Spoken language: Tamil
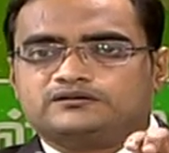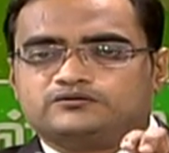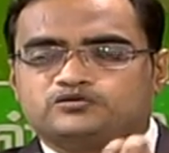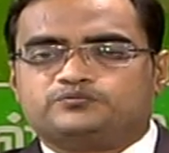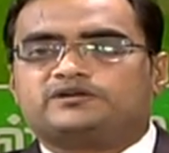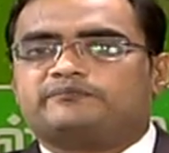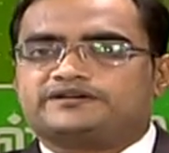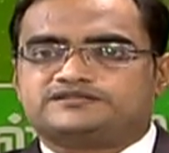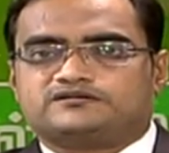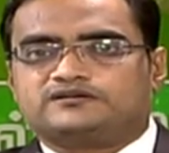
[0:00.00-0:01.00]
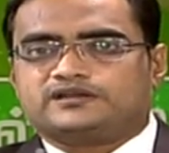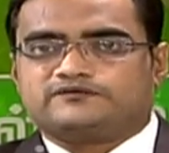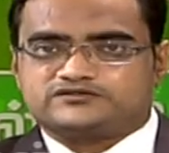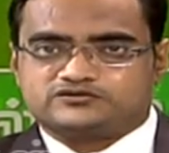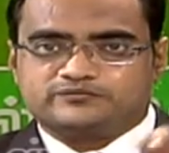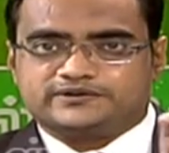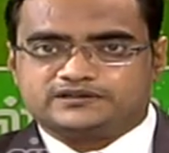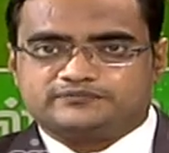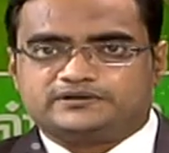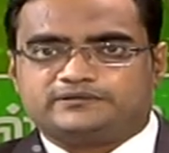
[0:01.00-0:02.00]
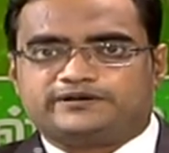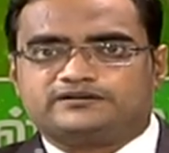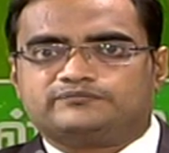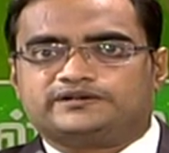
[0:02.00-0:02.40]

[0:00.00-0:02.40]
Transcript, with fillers: குரூப் தான் படிச்சிருக்கணும் கிடையாது ஃபஸ்ட் குரூப் எடுத்து பயணம்